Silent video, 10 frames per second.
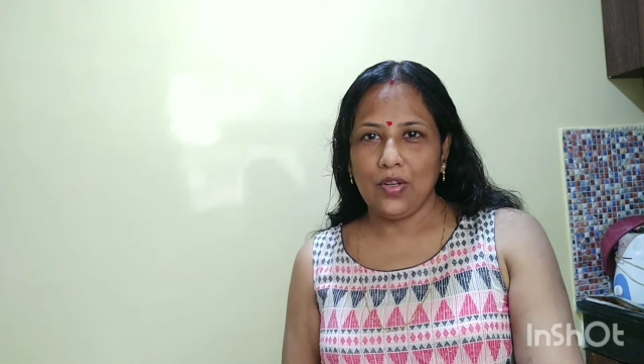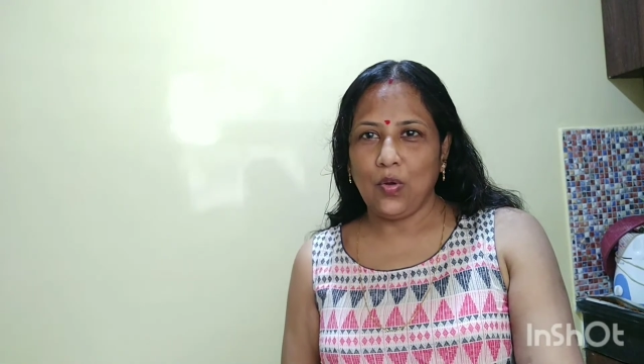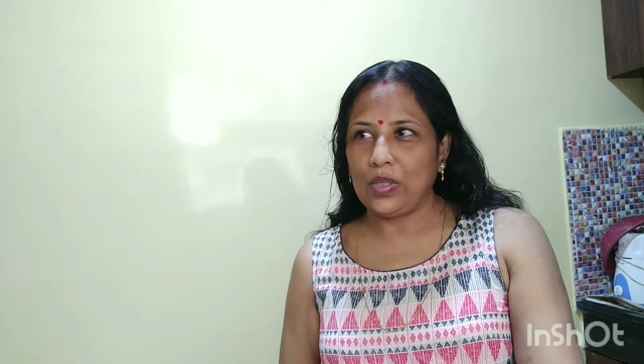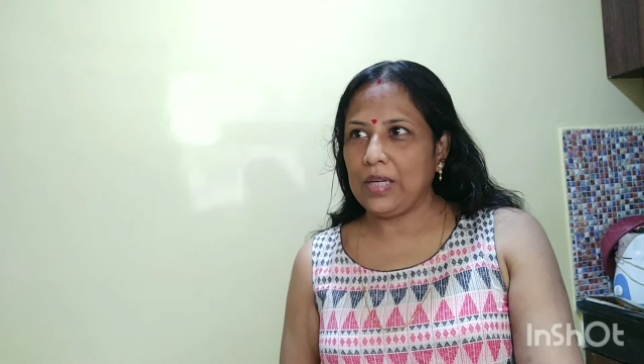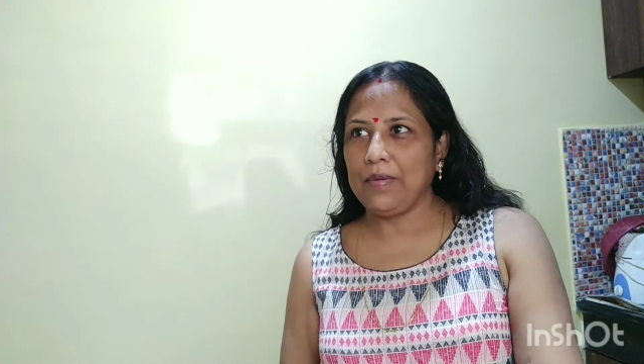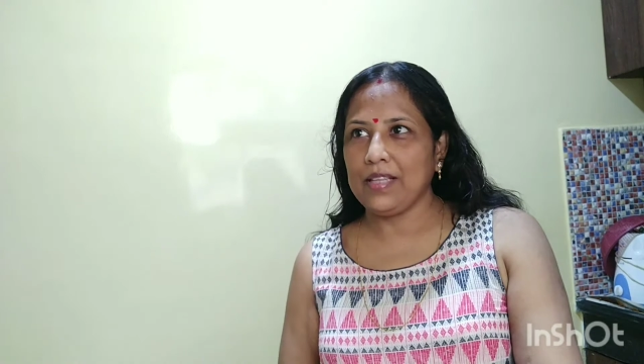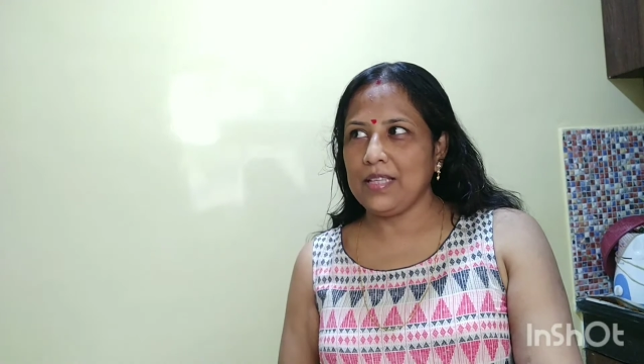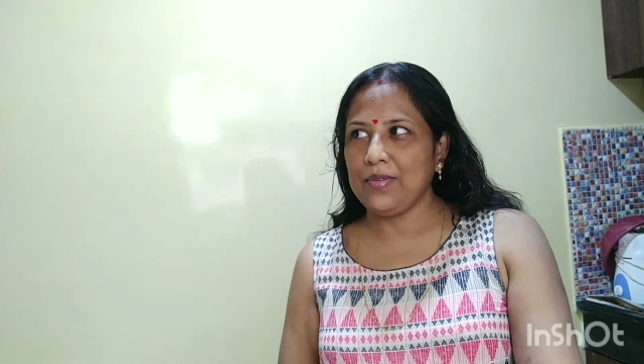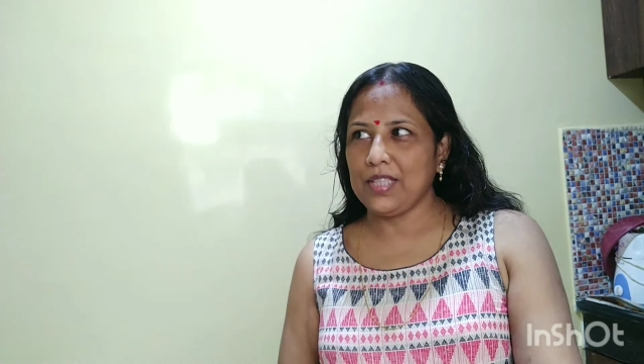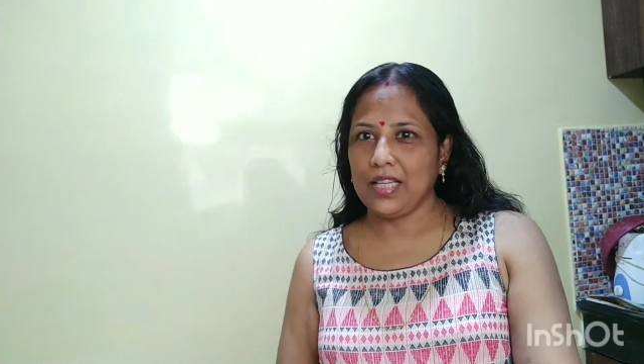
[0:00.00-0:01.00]
কটা বাজে
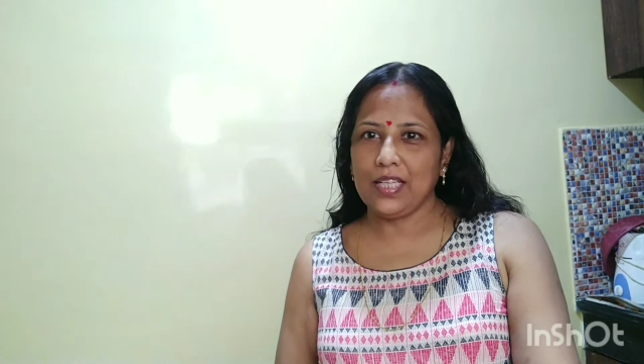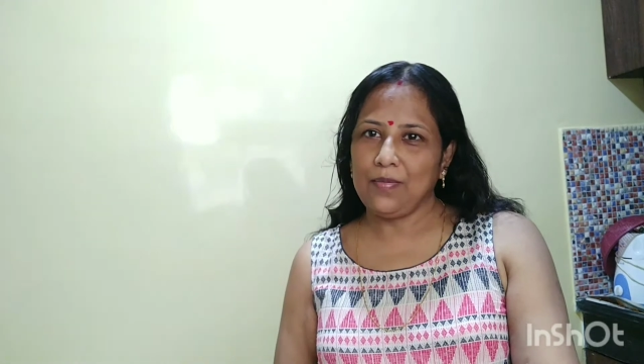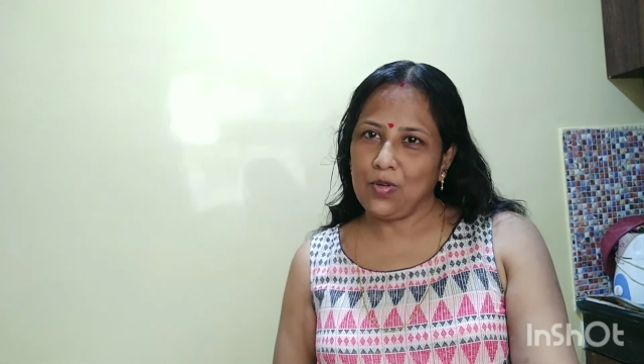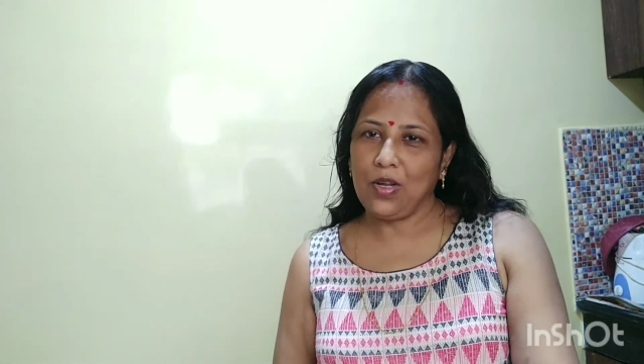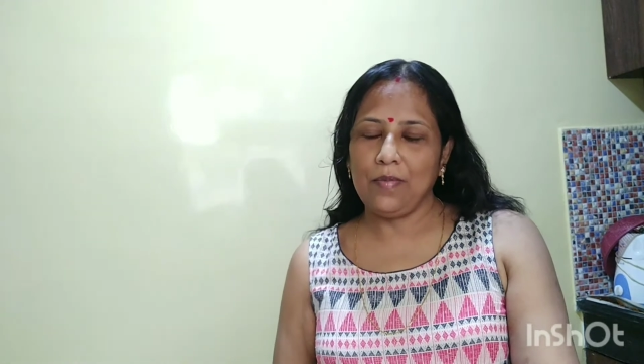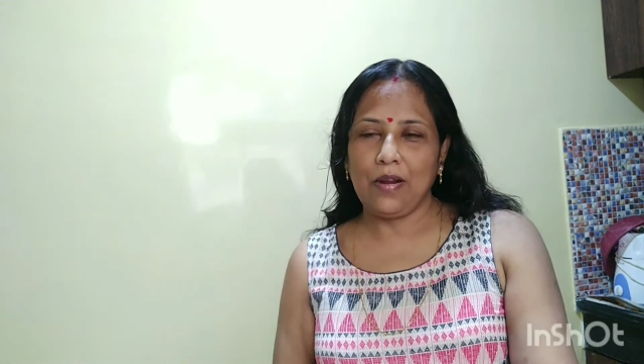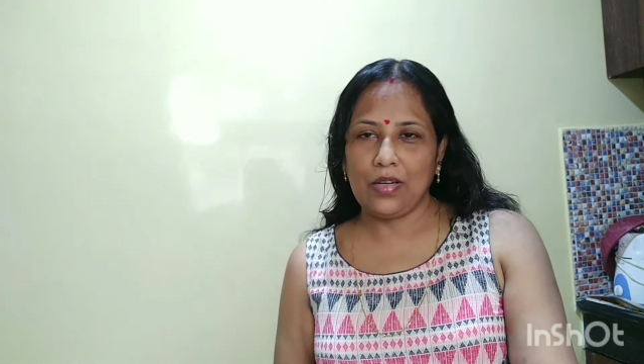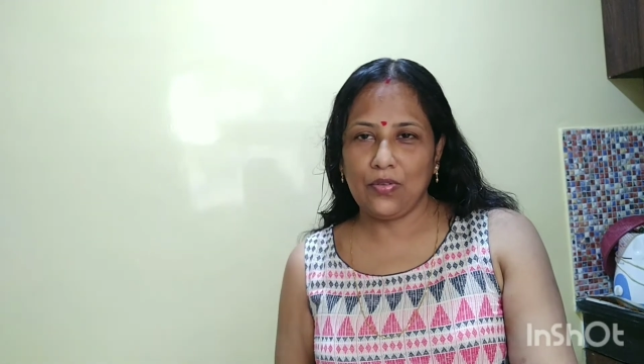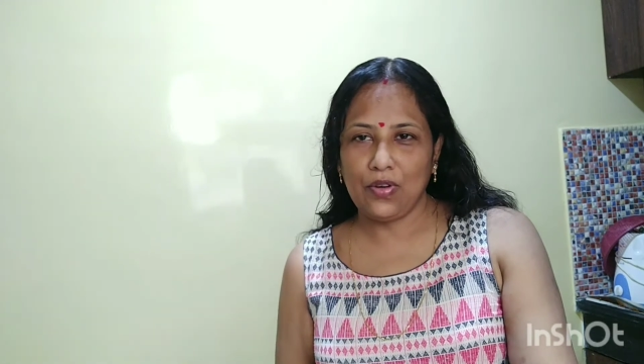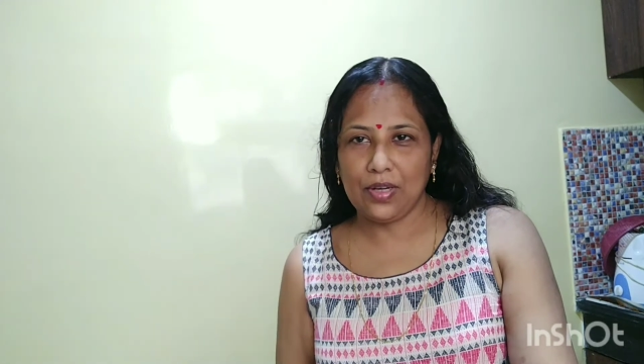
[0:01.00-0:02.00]
আমি জানি না মনে হয়
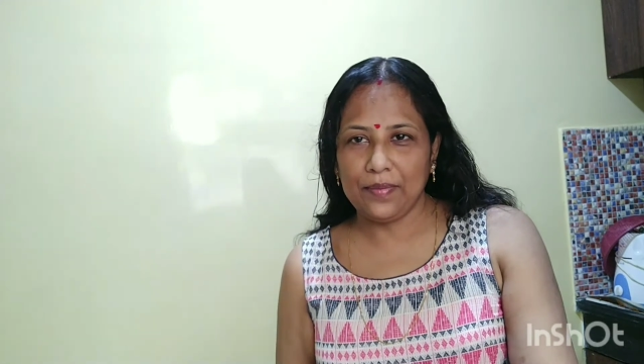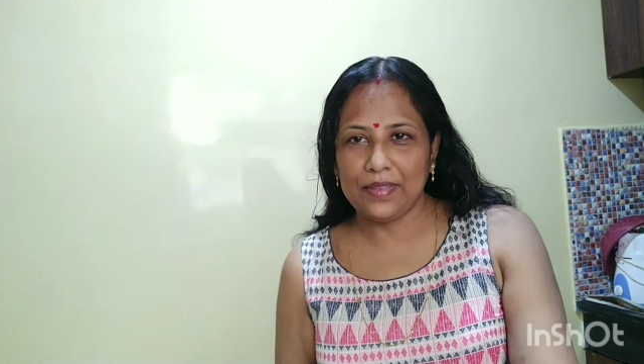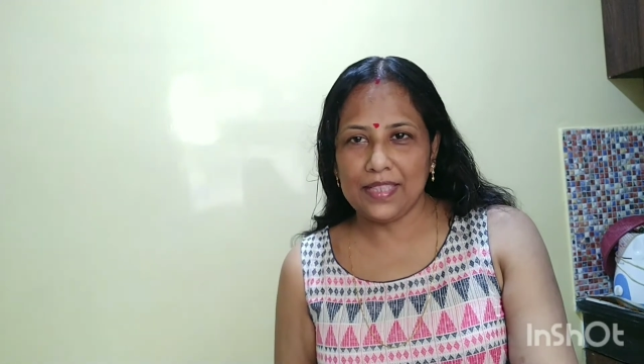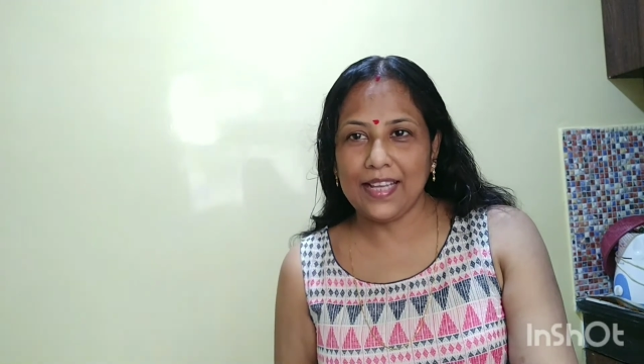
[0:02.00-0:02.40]
বারোটা ফটা বেজে